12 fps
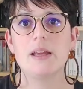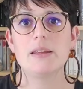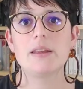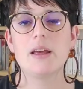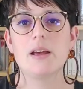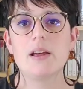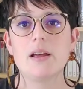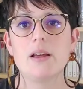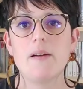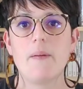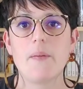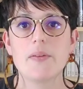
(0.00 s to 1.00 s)
Il y a
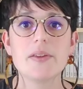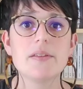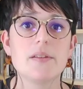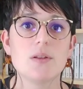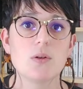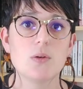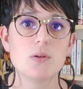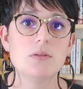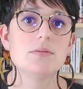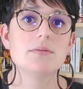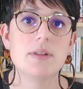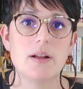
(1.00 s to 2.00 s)
euh, Christine Angot,
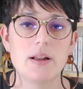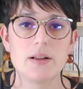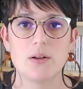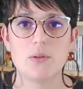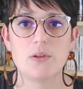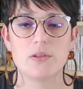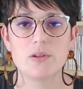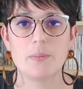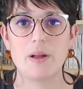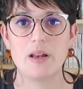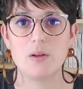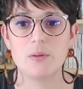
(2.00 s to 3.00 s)
voilà, bah, on entend
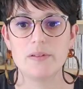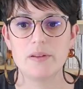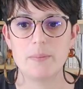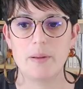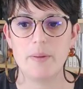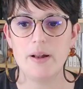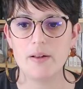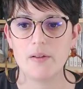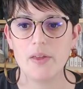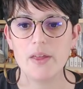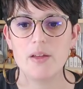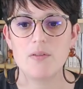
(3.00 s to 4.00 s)
parler aussi pas mal.
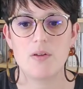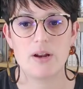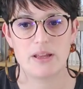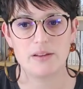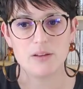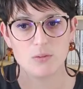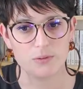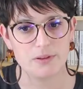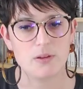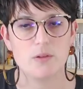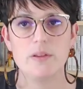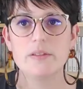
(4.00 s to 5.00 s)
Voilà, il y a des noms
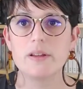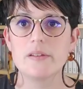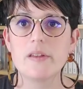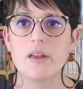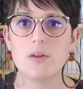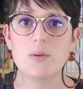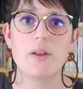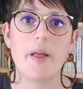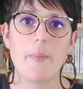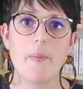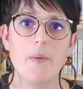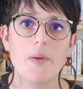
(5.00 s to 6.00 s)
qui reviennent très très
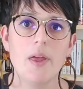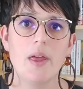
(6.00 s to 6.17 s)
régulièrement